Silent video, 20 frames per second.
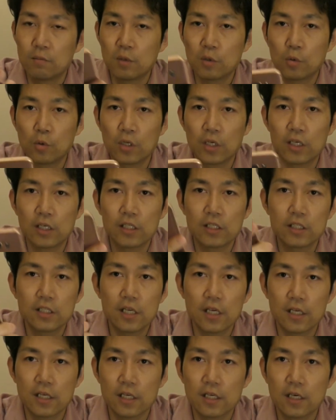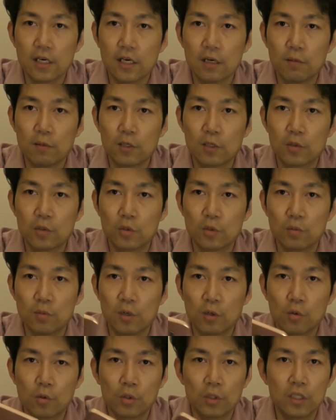これ1台ありますと、
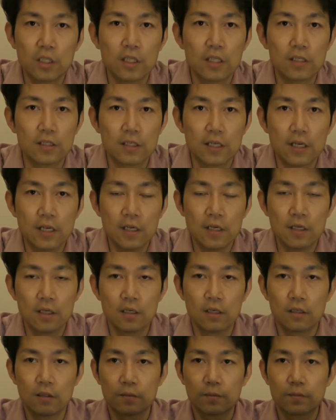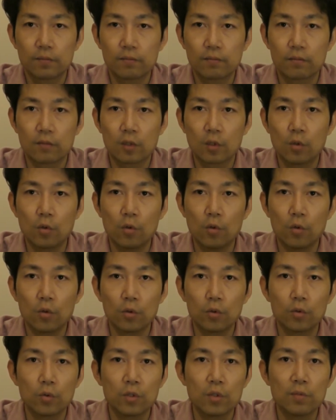これでですねこ
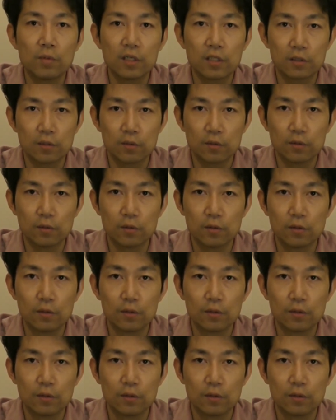う撮ります。